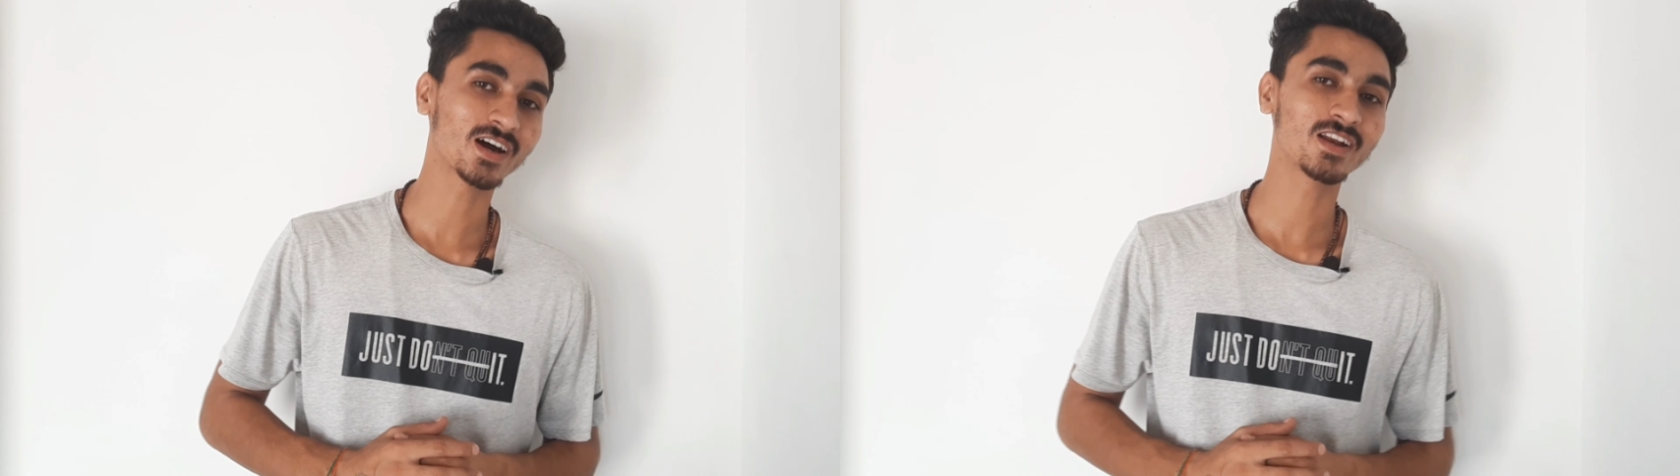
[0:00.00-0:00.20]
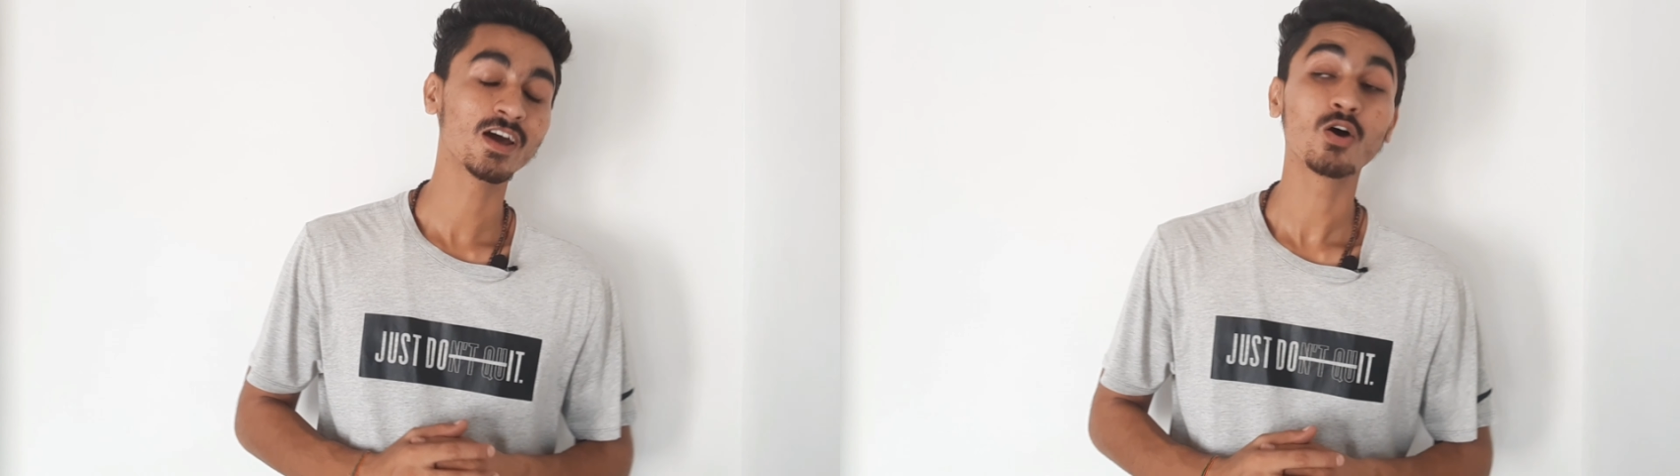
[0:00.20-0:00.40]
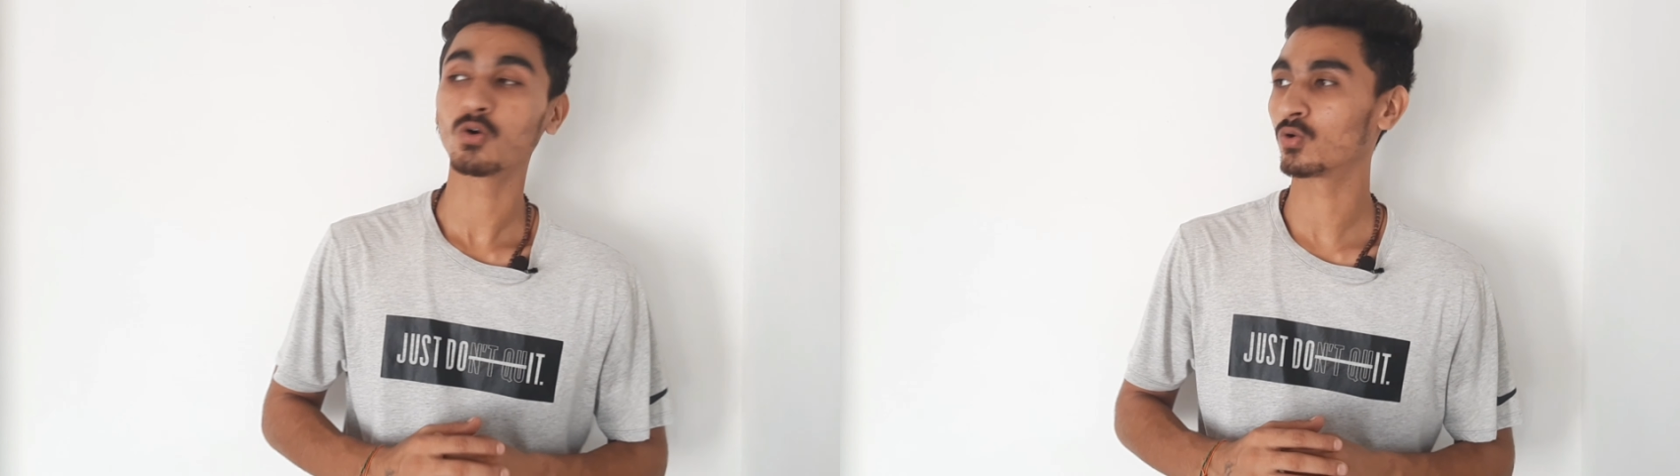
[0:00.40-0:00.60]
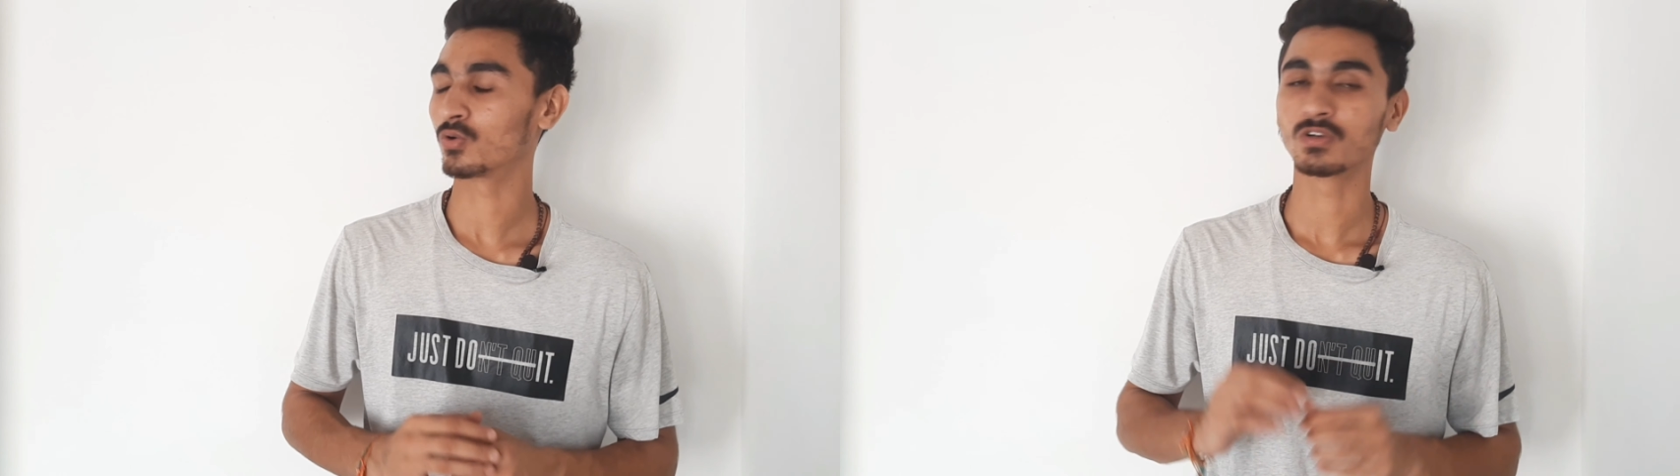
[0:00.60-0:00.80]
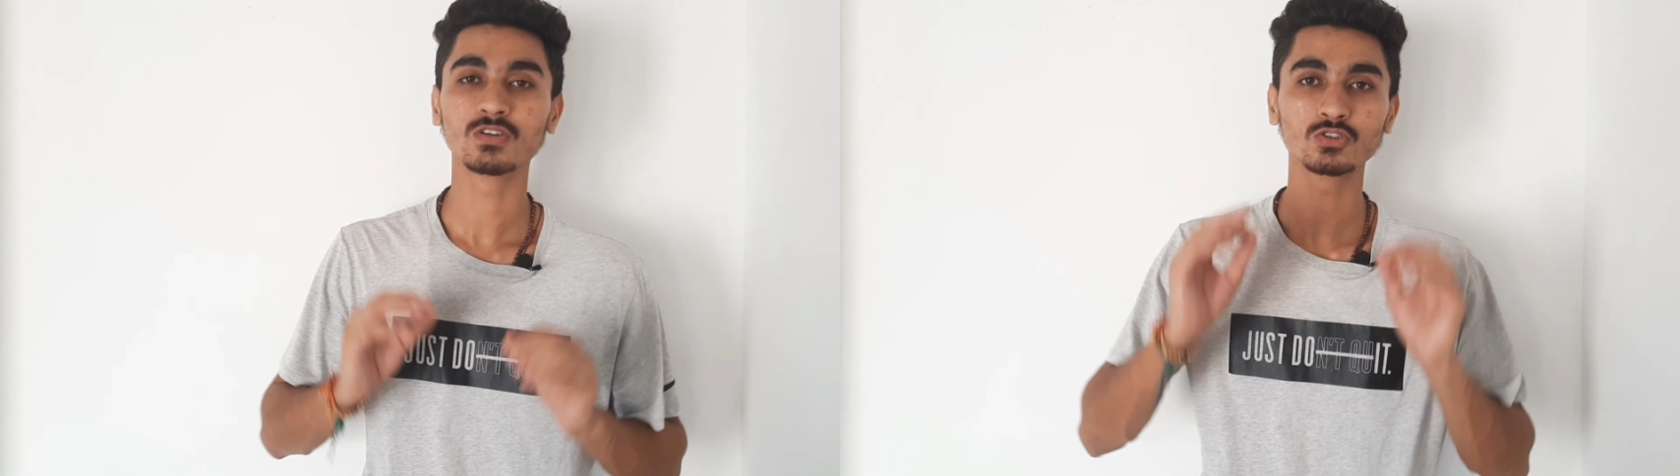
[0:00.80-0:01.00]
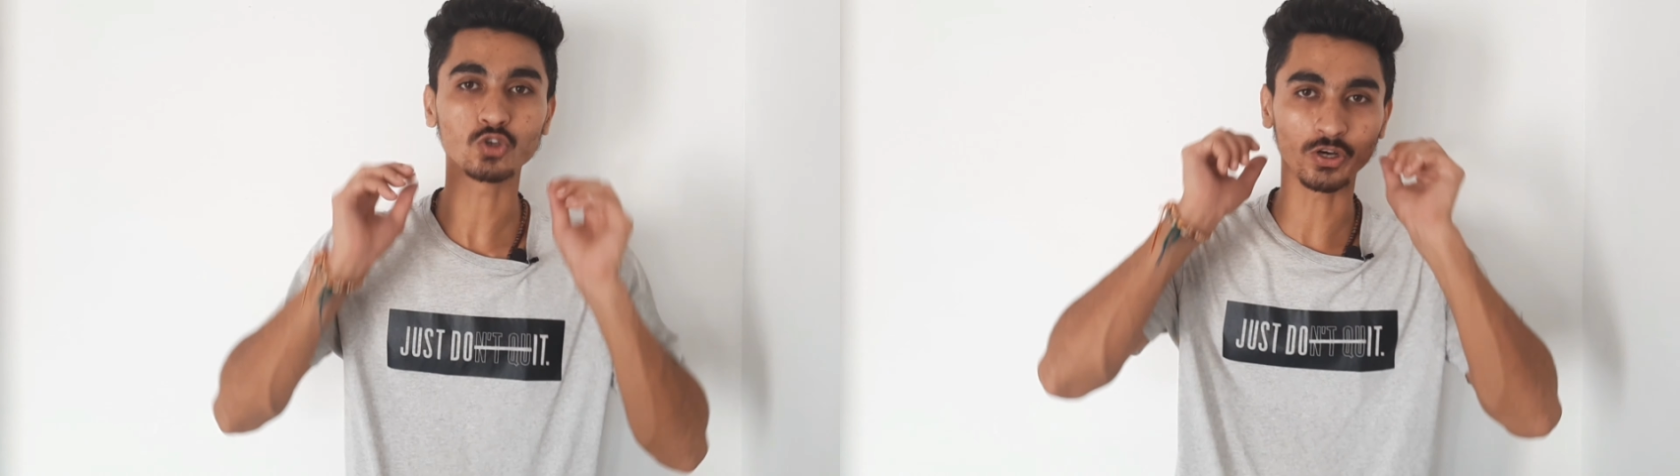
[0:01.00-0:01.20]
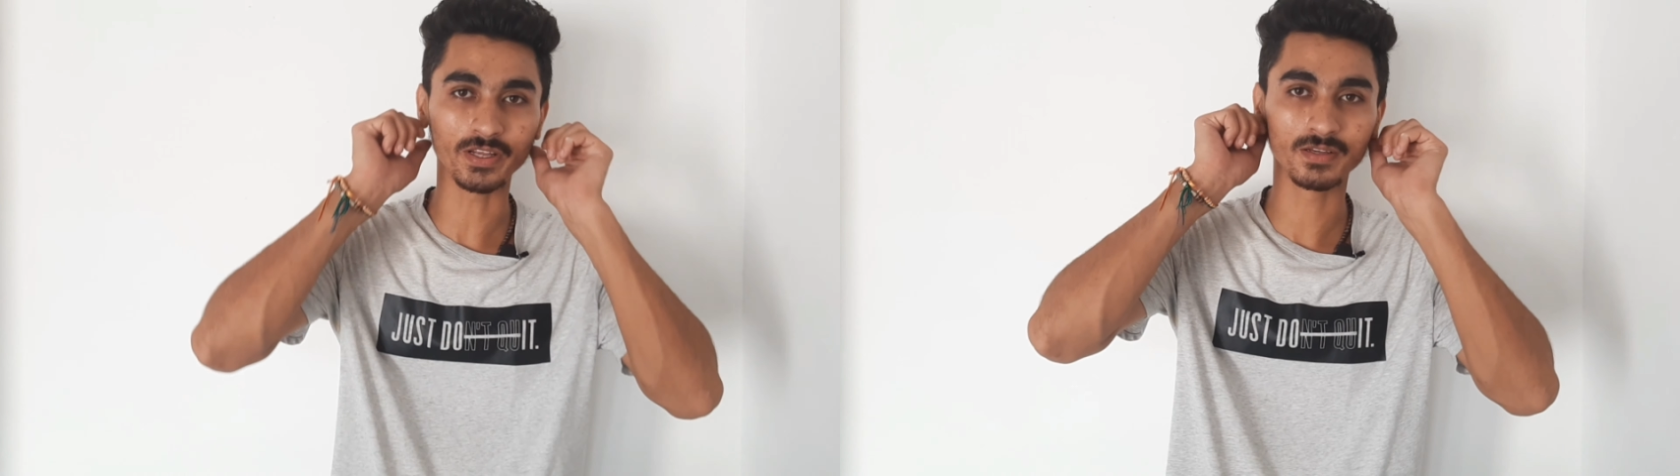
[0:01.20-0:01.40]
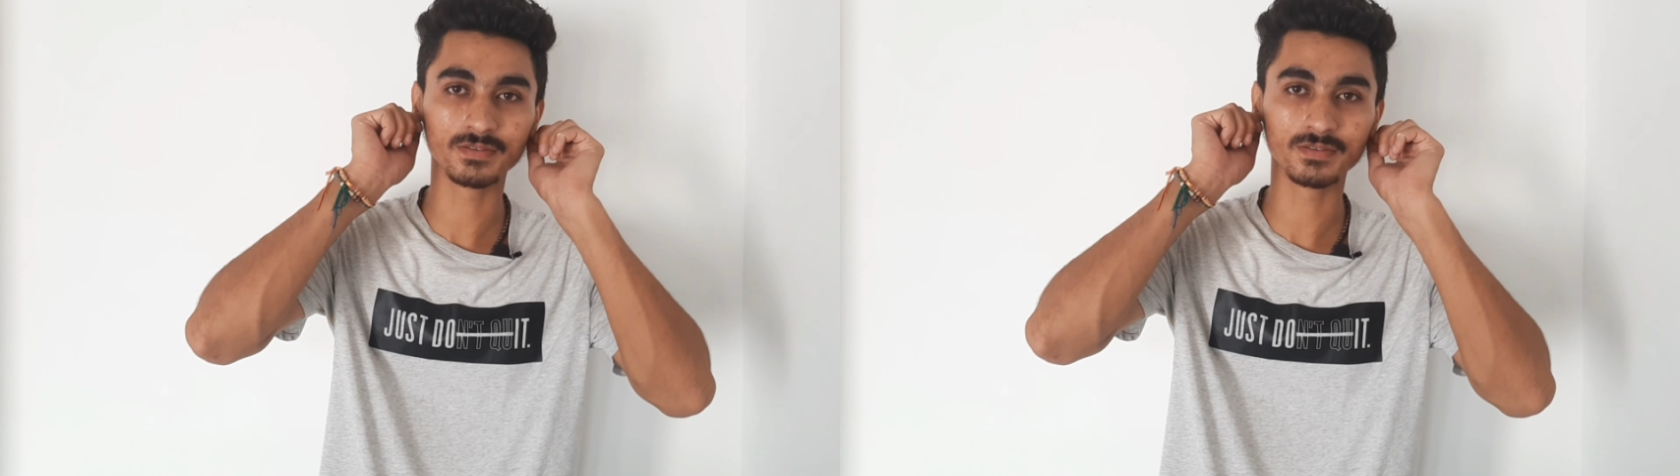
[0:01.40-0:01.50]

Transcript: खान ओ oh, सॉरी